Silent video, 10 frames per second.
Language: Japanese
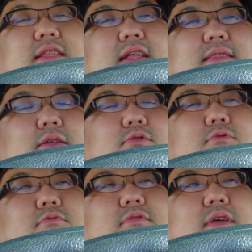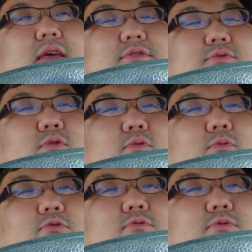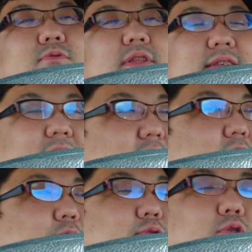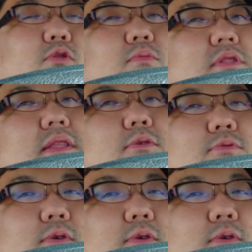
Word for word: 歳になったということで、ちょっと思うことをね、最近ふと思ったこ